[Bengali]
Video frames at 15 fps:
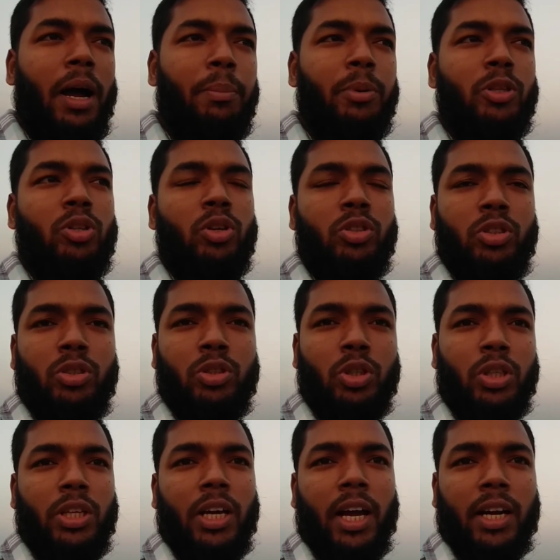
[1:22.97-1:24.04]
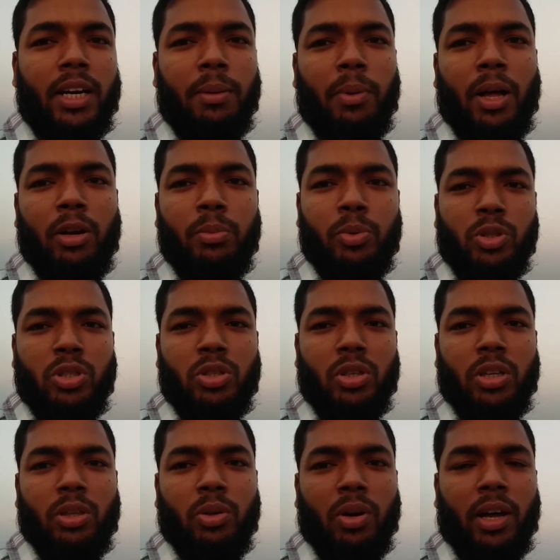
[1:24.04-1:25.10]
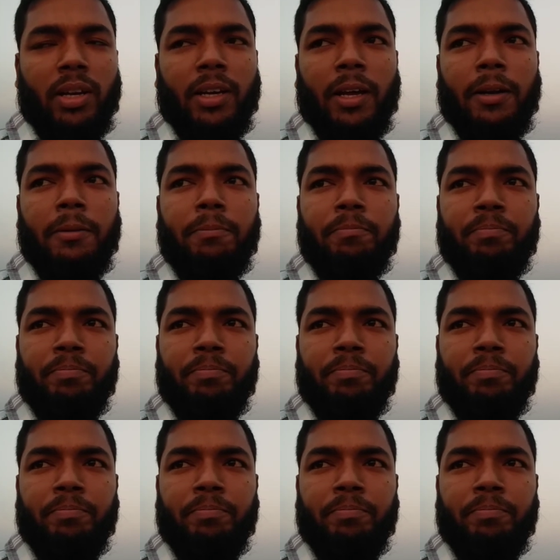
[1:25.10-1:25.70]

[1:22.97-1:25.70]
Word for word: আপনি যদি একটা ভালো পজিশনে দোকান নেন